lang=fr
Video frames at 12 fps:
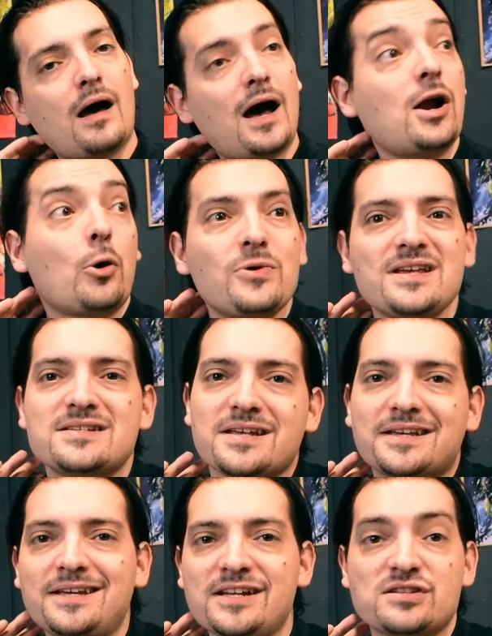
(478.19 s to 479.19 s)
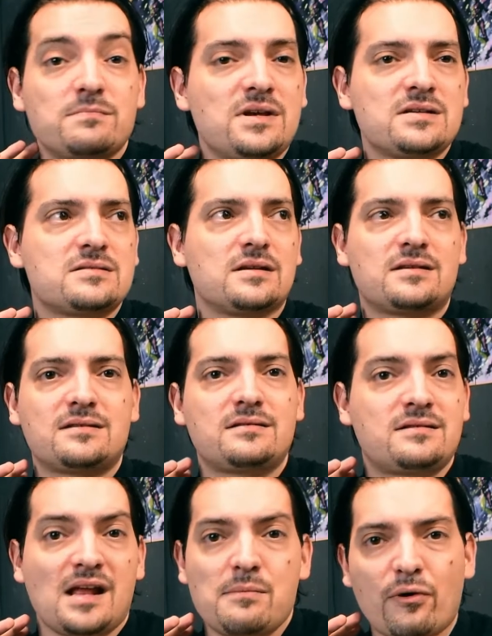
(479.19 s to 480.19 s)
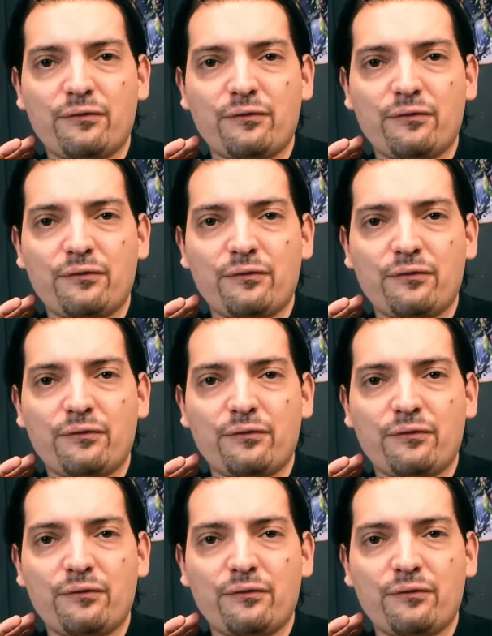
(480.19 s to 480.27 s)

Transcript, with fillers: Alors oui, c'est kitsch, mais c'est tellement